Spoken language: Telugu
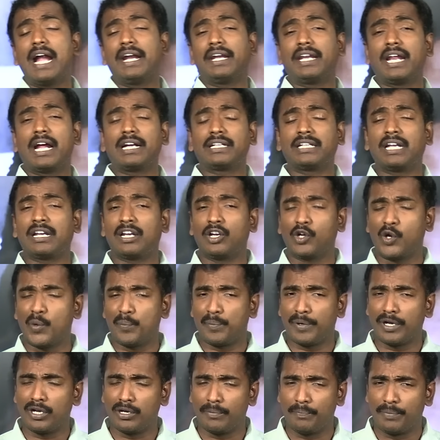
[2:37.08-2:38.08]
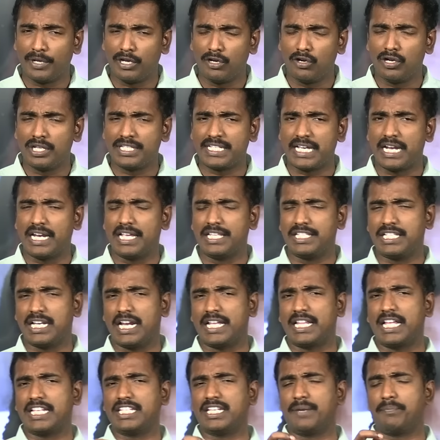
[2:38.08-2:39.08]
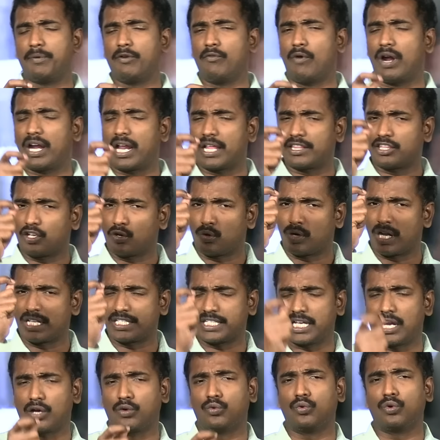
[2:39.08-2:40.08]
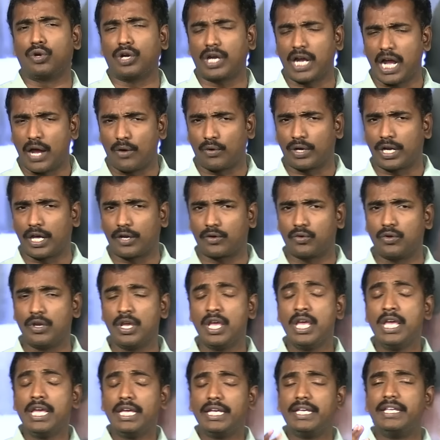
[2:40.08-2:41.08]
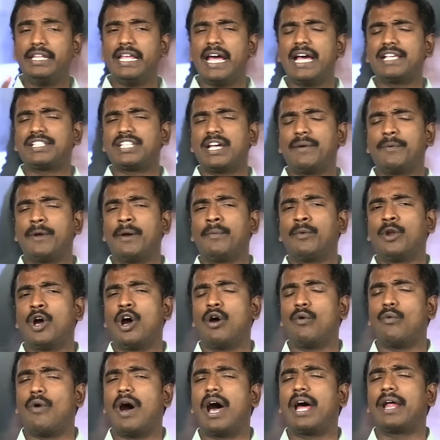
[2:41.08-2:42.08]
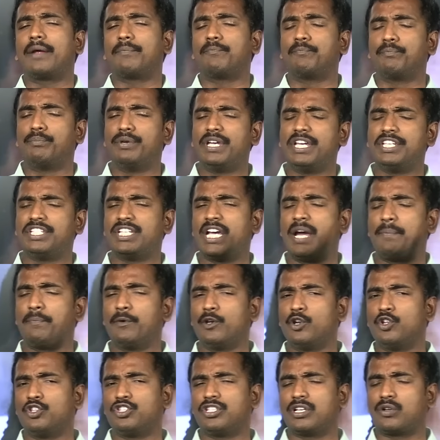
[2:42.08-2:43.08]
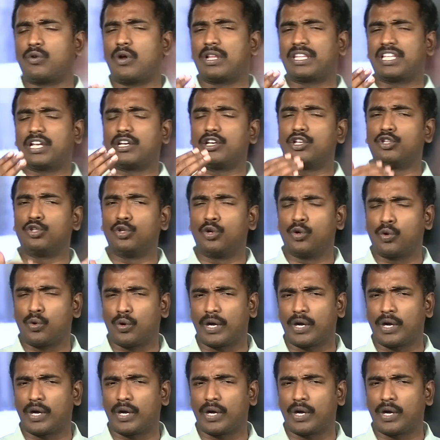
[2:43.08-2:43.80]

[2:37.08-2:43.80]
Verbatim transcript: కాంట్రాక్టర్లకు బిల్లు బిల్లులు చెల్లించలేదని చెప్పి వాళ్ళంతా కూడా చాలా గుర్రుగా ఉన్నారు ఇదే సమయంలో వా బీజేపీ నుంచి కొంత నిధులు